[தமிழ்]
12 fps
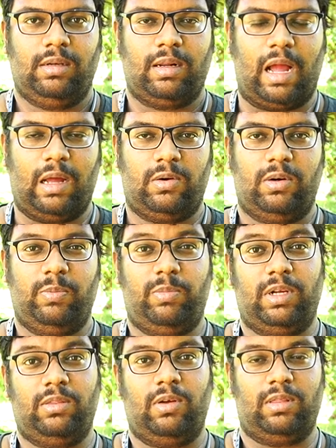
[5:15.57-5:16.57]
காரோட
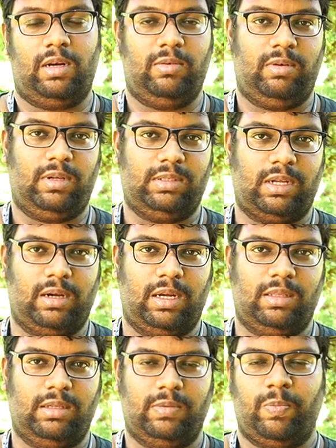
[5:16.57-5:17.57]
பிரெத்தும் அந்தளவுக்கு இன்க்ரீஸ்
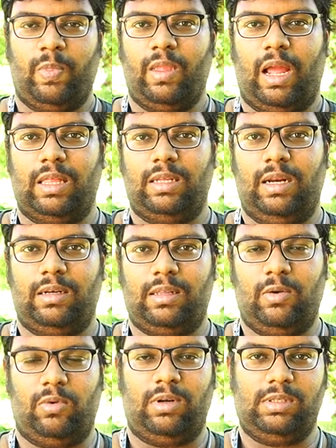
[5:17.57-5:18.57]
ஆகாது அதே
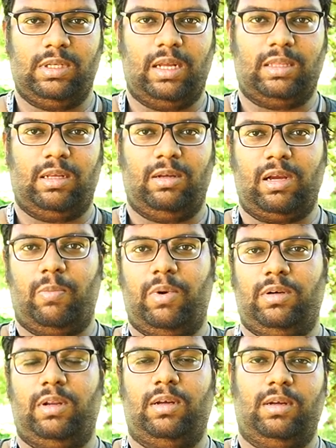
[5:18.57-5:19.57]
நேரத்தில் ஒரு இன்ஜினை அந்தளவுக்கு
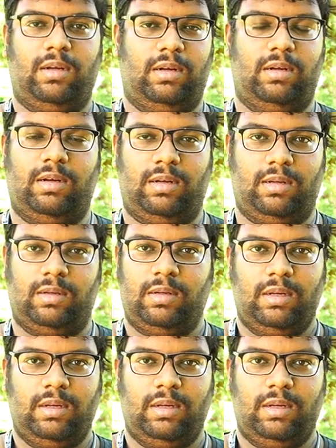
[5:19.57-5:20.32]
காம்பேக்டாக